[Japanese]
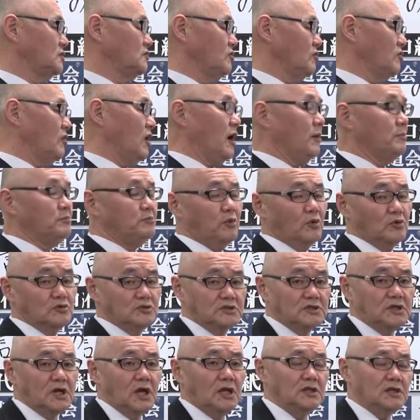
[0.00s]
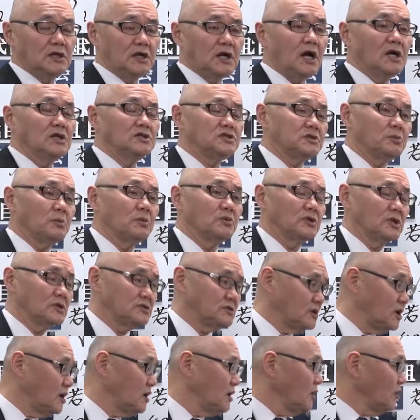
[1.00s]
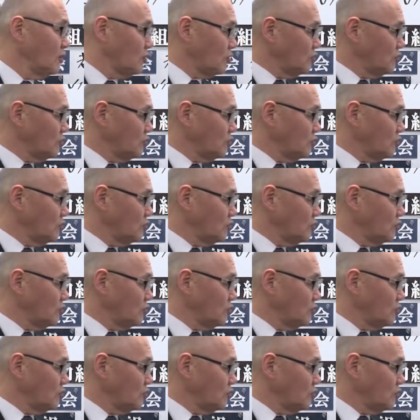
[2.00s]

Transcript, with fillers: の発砲事件に関してもですね